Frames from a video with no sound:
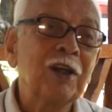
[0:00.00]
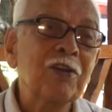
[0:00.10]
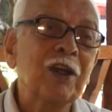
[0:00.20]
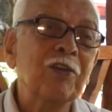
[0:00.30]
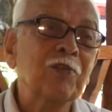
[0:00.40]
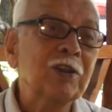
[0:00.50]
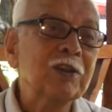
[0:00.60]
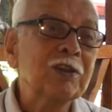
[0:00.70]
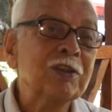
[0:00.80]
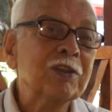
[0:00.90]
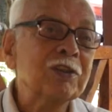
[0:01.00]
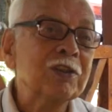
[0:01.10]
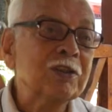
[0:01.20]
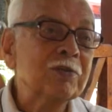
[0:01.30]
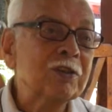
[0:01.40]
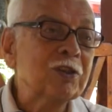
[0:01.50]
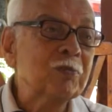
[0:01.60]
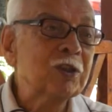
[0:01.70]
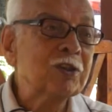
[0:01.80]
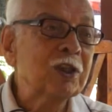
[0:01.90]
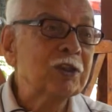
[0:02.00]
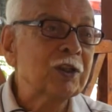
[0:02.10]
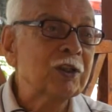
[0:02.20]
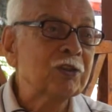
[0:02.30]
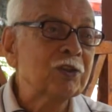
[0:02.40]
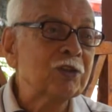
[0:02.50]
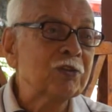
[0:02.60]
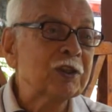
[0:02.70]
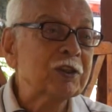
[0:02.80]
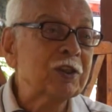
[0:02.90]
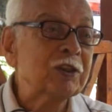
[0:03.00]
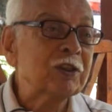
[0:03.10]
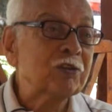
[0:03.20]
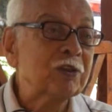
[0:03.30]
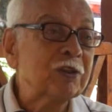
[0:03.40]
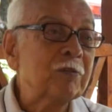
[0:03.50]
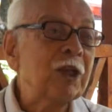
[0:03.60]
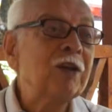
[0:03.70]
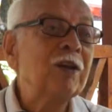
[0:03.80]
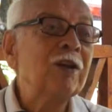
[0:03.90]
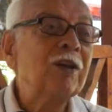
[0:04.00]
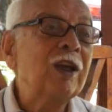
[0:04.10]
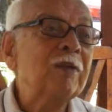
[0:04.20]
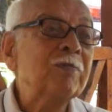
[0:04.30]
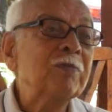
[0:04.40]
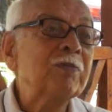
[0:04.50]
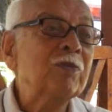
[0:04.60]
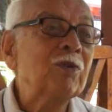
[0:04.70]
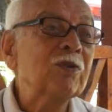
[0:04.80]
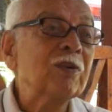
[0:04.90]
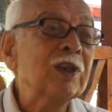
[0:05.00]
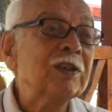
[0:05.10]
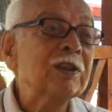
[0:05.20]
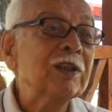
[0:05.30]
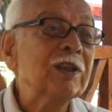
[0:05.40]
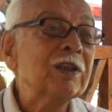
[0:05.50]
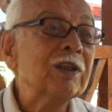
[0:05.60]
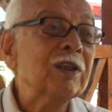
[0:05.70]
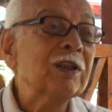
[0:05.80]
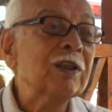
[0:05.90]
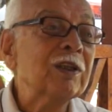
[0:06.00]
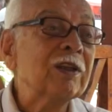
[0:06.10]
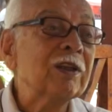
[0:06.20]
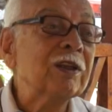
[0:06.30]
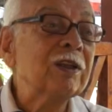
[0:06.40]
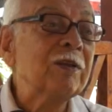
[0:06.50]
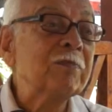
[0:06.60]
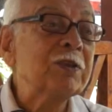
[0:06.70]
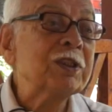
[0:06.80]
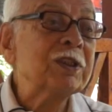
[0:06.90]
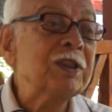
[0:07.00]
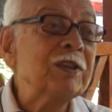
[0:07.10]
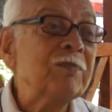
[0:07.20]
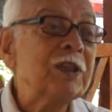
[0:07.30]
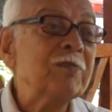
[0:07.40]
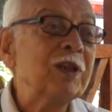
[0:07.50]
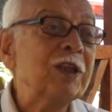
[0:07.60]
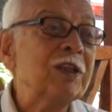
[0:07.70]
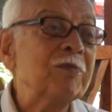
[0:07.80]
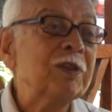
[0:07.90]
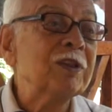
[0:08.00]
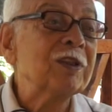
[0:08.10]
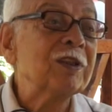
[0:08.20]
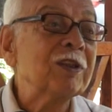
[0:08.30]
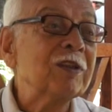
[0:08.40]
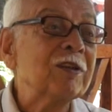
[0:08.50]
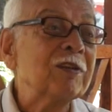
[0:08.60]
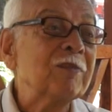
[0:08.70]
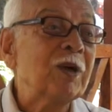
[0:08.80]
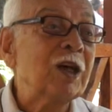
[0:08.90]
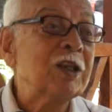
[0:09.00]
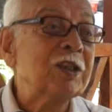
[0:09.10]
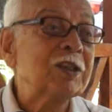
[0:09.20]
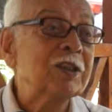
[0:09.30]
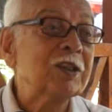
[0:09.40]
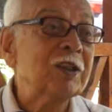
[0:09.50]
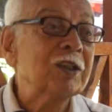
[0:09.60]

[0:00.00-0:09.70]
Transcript: Aşağı yukarı şimdi 86 yaşında, 87 yaşındayım. Hep oralar hepsi benim ailemin mahallesi.